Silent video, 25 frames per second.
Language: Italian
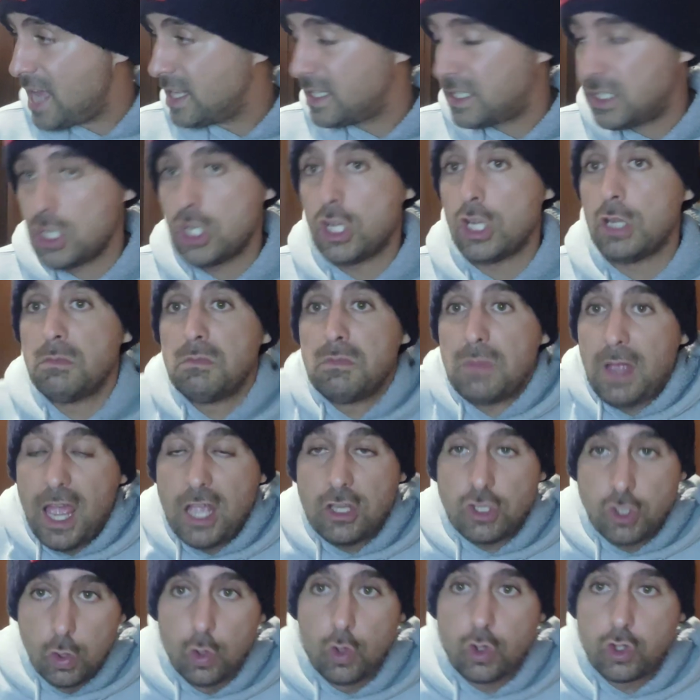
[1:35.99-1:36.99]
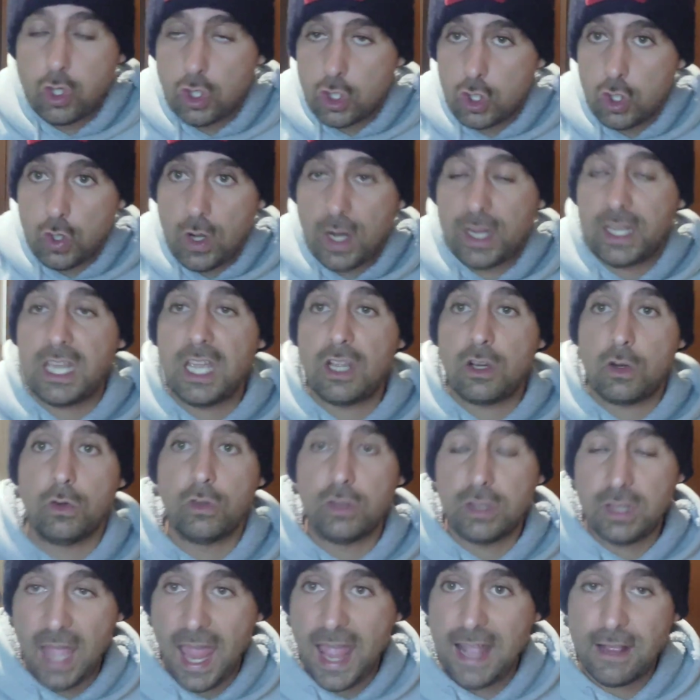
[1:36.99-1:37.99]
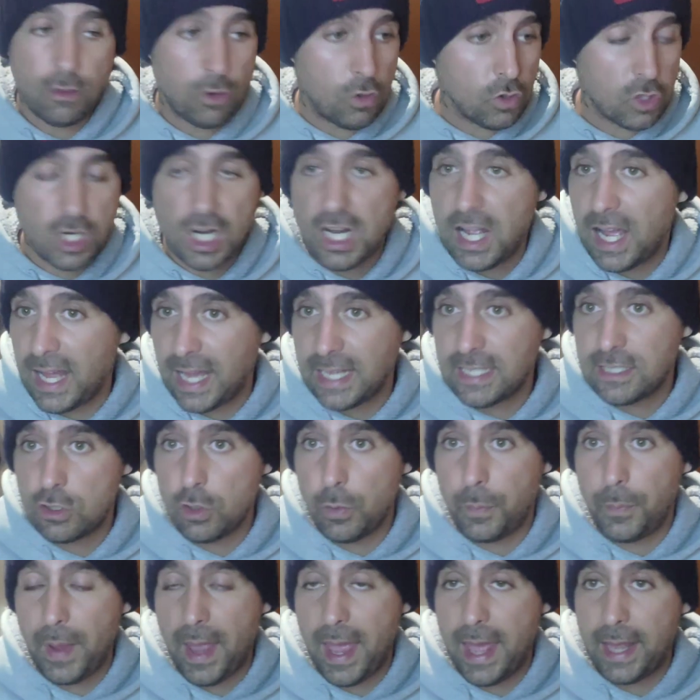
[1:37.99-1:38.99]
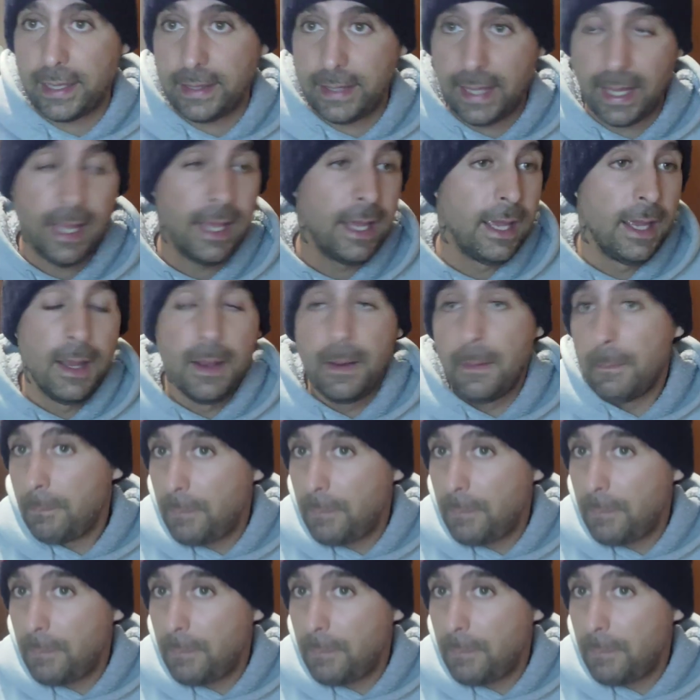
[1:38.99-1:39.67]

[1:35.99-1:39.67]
anzi è giusto, sono anche contento se la Lazio perde